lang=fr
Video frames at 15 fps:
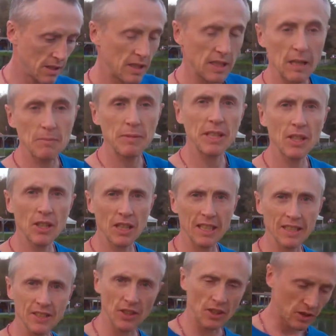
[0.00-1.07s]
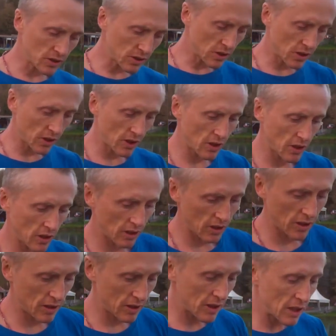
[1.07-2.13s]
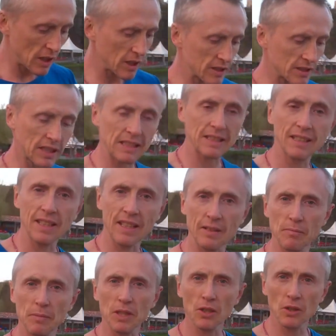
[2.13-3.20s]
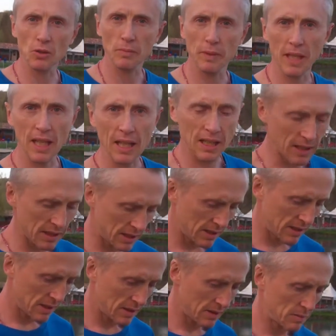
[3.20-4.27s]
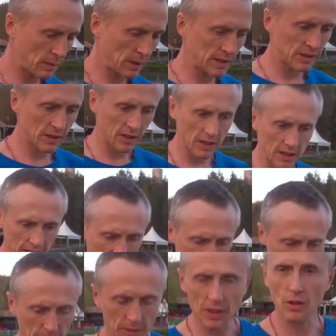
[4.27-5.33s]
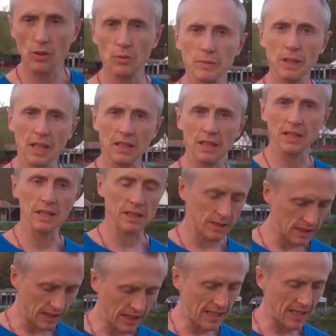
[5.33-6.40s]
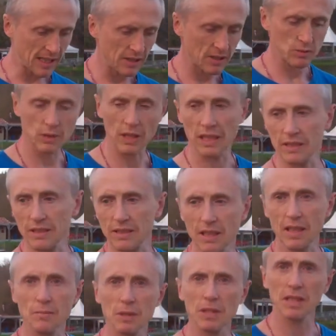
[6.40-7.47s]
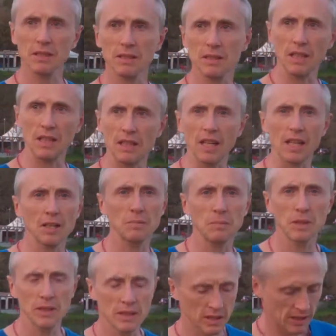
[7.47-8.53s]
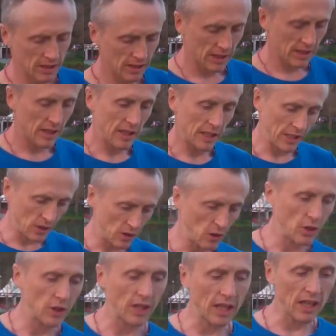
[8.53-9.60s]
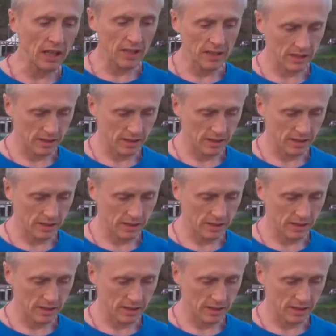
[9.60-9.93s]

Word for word: l'amélioration de la santé microbiale, parce qu'il y a des microbes dans la terre, dans le sable, dans l'herbe, et on a